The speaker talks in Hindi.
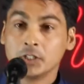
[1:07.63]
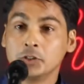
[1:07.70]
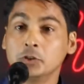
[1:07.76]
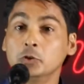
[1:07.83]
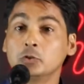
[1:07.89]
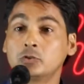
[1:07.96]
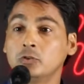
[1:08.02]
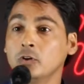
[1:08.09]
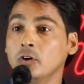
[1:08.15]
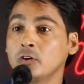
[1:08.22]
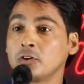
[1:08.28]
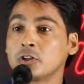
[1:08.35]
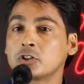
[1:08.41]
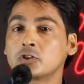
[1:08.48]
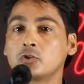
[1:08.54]
यूँ तो
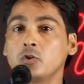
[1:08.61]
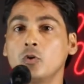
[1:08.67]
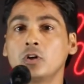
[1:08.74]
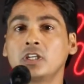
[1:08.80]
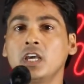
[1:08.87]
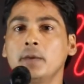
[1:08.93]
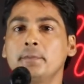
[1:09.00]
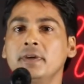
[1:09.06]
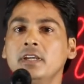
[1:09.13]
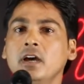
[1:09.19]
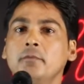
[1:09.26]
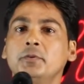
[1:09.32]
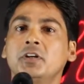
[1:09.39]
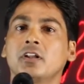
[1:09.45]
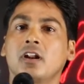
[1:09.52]
रिश्तों के भी
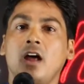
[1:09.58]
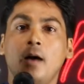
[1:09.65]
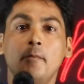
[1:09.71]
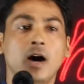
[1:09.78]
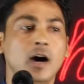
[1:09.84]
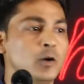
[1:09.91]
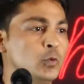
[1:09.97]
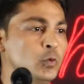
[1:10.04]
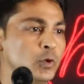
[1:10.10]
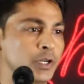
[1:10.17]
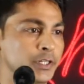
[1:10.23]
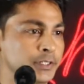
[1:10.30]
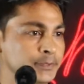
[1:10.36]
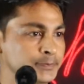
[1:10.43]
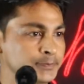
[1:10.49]
अब ड्रामा हुए
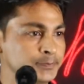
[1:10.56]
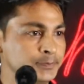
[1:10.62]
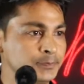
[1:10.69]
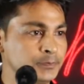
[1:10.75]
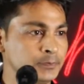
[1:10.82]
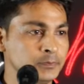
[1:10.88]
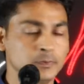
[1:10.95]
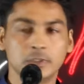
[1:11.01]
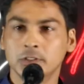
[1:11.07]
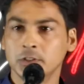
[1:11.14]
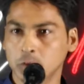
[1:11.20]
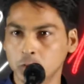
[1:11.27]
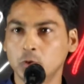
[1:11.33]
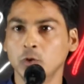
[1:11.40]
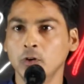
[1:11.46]

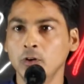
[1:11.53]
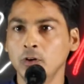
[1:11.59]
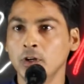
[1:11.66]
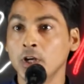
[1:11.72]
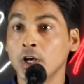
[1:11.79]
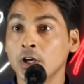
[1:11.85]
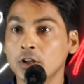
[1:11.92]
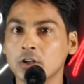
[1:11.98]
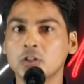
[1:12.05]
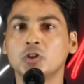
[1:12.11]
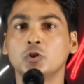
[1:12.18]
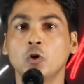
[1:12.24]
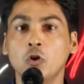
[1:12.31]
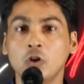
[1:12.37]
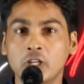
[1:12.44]
यूँ तो
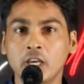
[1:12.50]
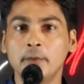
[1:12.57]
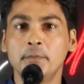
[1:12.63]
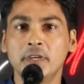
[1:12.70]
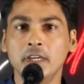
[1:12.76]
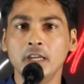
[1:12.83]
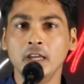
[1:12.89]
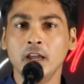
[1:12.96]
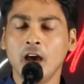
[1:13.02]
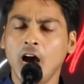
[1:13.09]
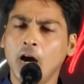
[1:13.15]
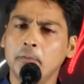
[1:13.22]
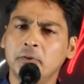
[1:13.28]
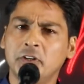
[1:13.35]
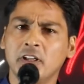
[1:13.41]
रिश्तों के भी
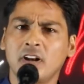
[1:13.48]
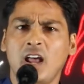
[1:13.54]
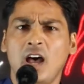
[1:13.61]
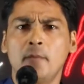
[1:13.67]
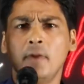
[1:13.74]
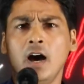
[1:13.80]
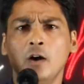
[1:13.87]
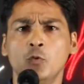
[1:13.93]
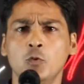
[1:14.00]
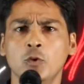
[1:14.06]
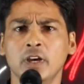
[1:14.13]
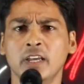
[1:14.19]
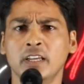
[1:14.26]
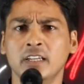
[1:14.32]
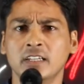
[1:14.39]
अब ड्रामा
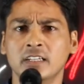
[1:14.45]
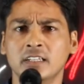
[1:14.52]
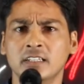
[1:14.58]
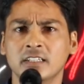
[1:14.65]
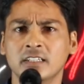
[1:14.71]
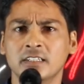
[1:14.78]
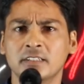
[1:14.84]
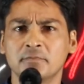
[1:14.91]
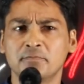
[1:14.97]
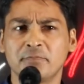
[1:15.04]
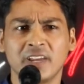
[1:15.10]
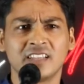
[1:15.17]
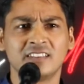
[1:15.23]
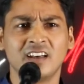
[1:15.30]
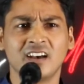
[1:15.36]
हुए
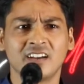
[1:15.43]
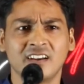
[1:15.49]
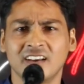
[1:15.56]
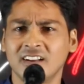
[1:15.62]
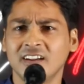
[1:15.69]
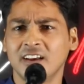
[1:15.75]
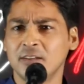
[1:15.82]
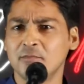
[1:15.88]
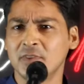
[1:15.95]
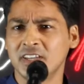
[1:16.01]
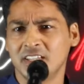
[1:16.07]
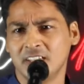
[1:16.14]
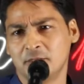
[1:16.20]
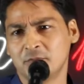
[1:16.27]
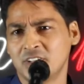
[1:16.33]
पैदा घर घर
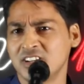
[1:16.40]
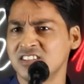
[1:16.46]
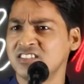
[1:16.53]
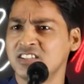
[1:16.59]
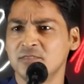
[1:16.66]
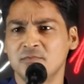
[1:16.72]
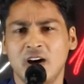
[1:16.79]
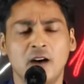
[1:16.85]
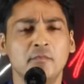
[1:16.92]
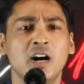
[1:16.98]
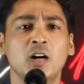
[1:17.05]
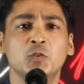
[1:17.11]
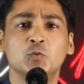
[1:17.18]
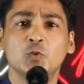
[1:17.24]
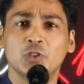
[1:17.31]
में अब कंस मामा
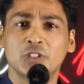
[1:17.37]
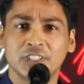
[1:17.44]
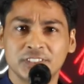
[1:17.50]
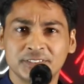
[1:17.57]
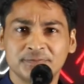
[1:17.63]
हुए